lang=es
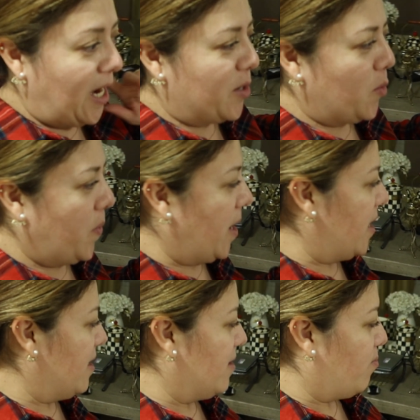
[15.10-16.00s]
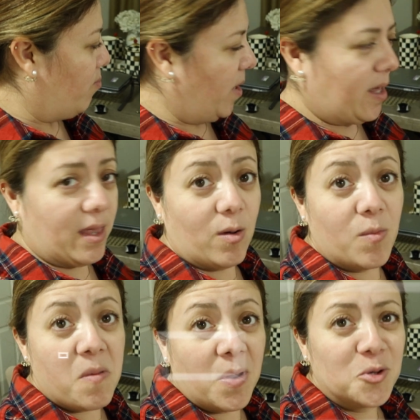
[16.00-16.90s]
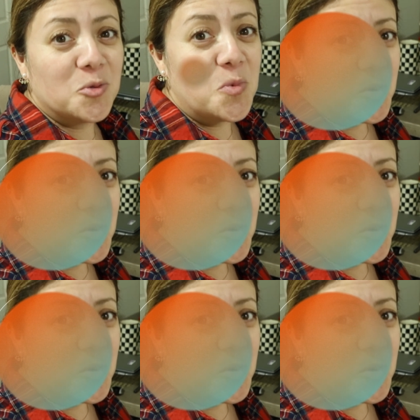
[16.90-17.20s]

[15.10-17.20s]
la ropa ahí. Me quedaron mis manos